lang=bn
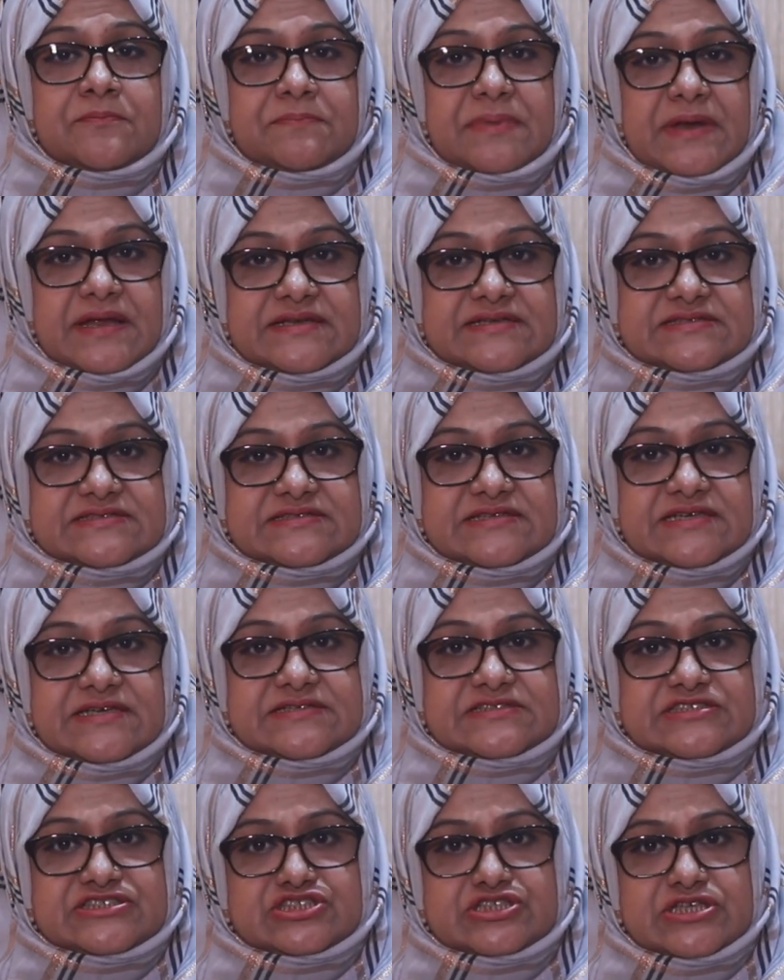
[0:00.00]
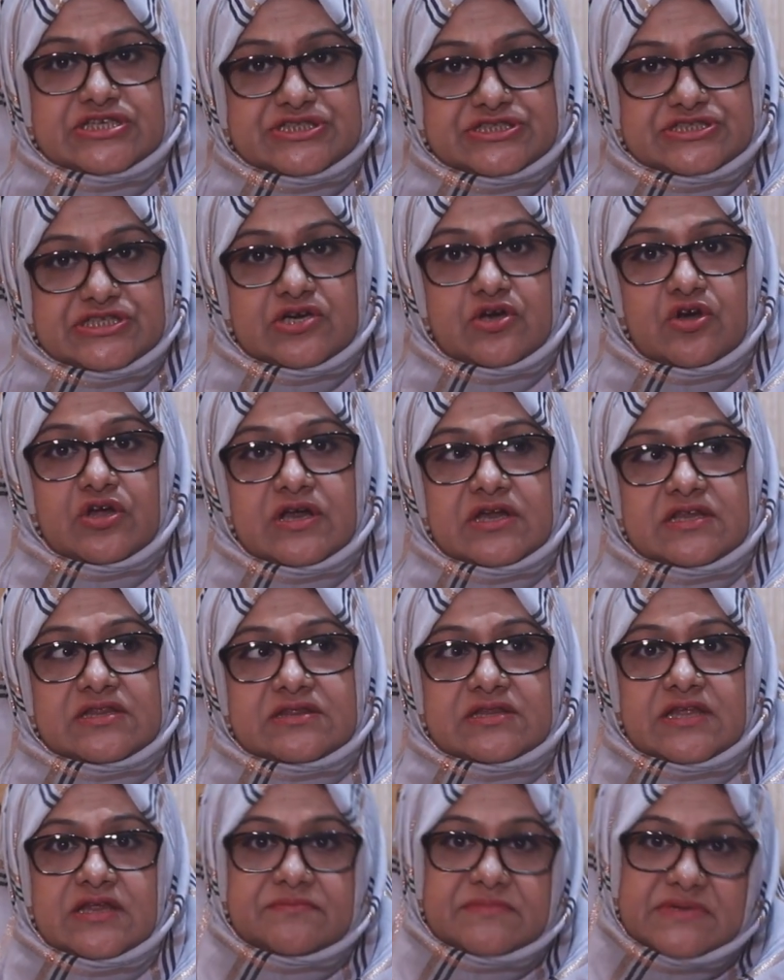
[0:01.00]
প্রেগনেন্সির চেষ্টা করার
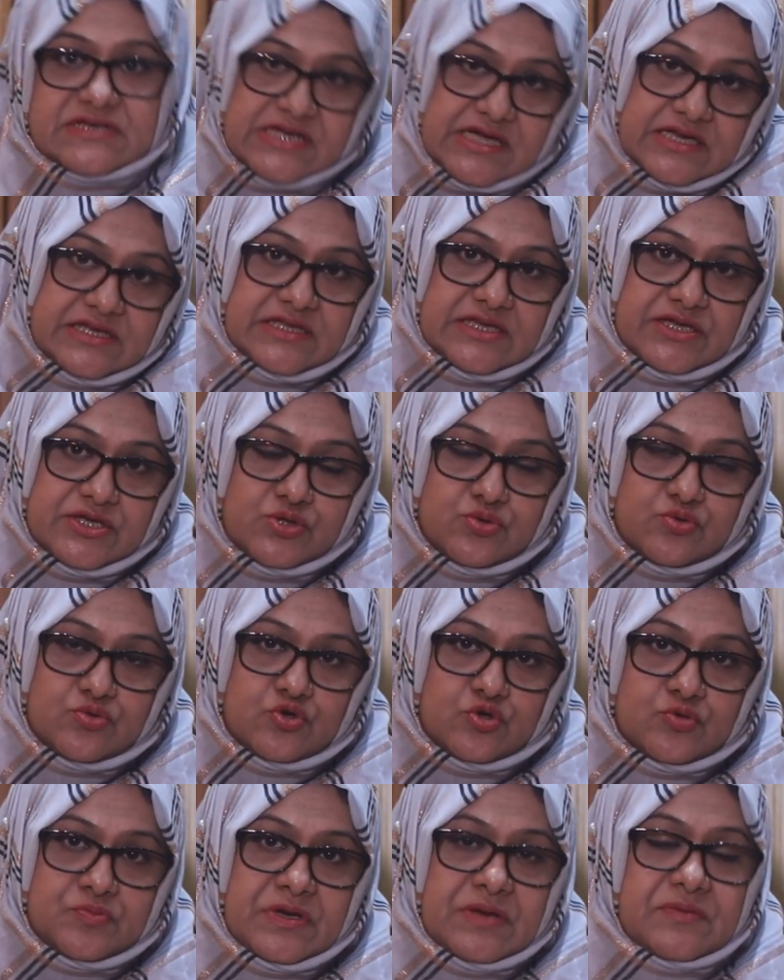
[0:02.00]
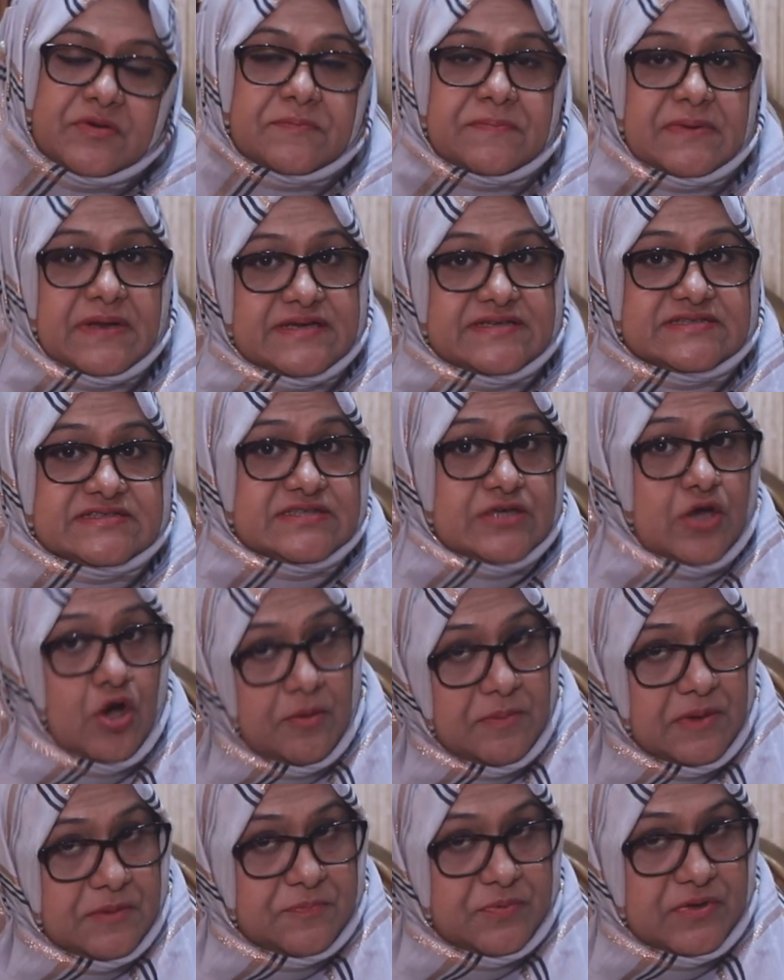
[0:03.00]
তিন মাস আগে থেকে শুরু করবেন এবং প্রেগনেন্সি
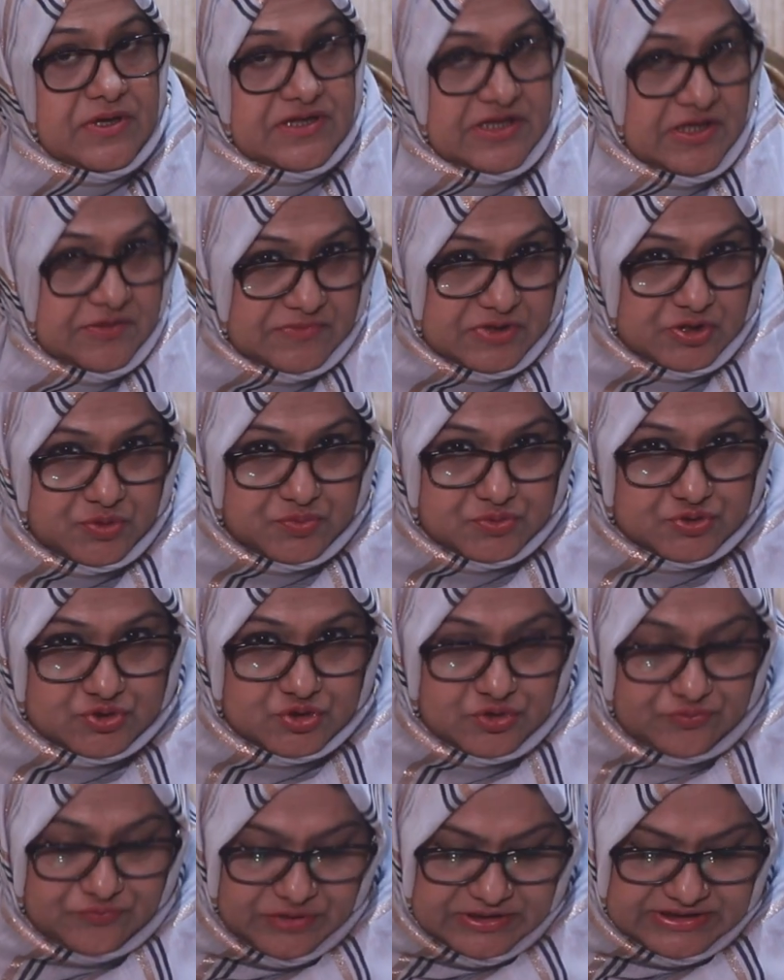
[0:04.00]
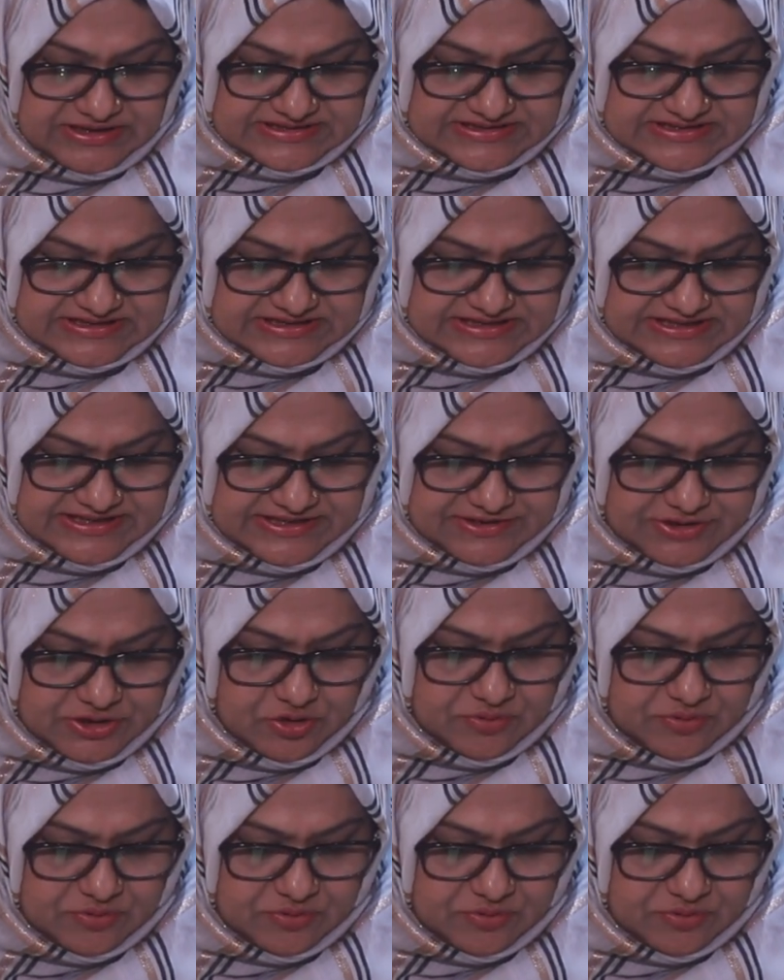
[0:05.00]
হবার পরে তিন মাস পর্যন্ত ফলিক অ্যাসিডটা খেতে